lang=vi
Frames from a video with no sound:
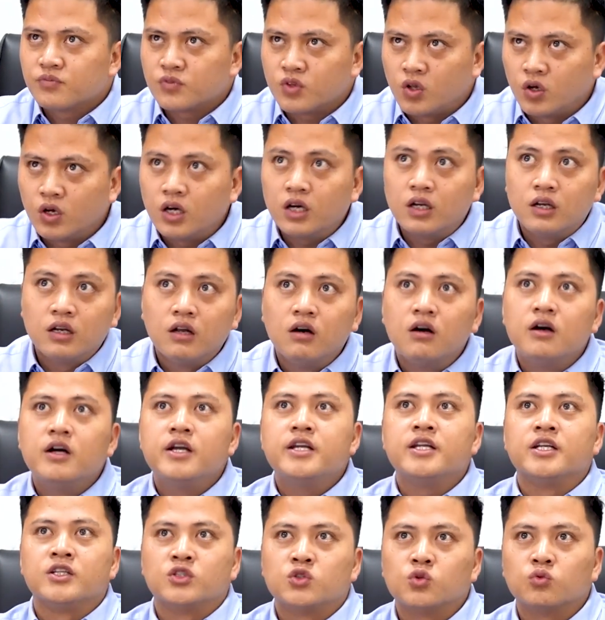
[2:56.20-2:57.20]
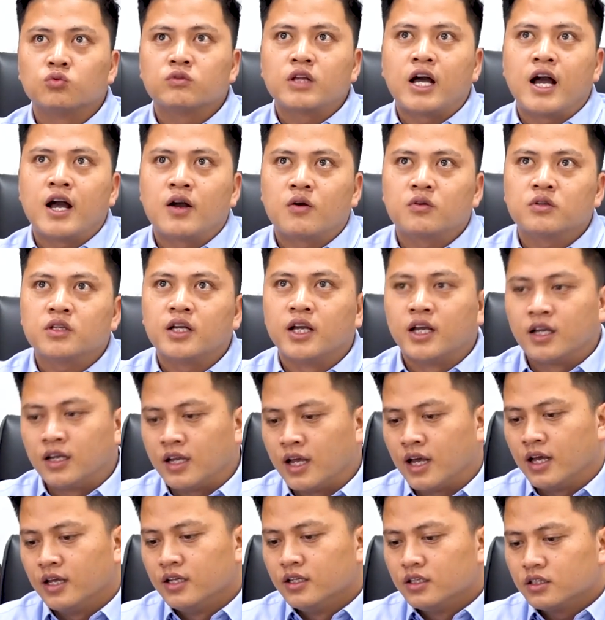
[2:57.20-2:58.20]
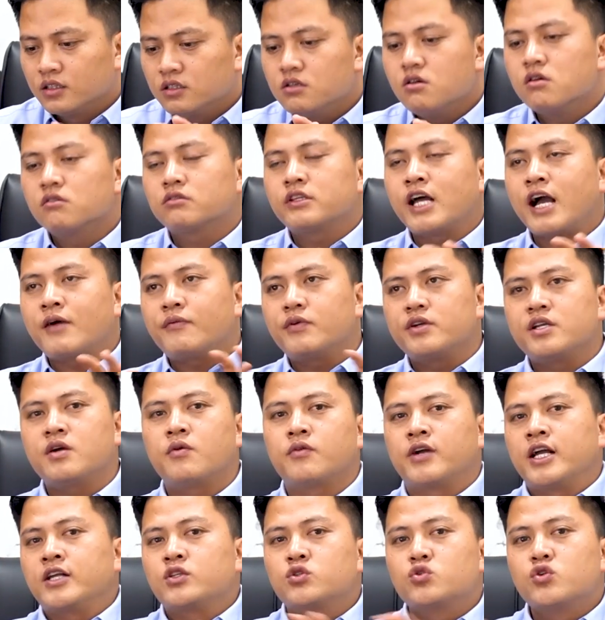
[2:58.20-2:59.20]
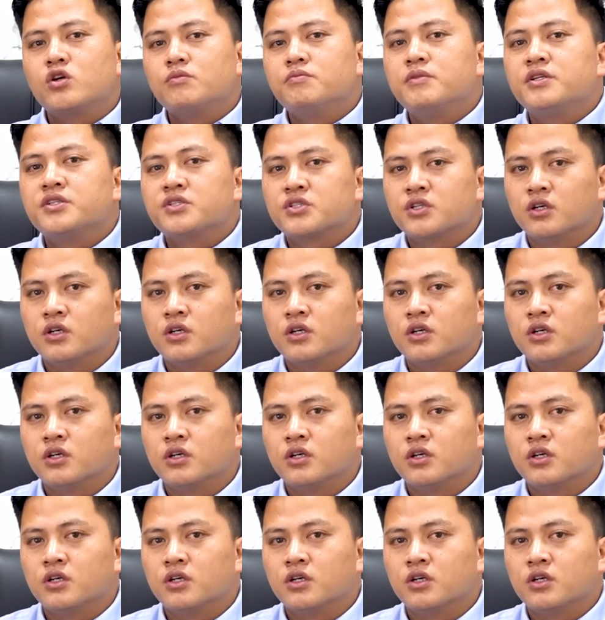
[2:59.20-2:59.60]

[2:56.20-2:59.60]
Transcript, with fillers: nó là nơi để chúng ta có thể là tương tác với nhau một cách xuyên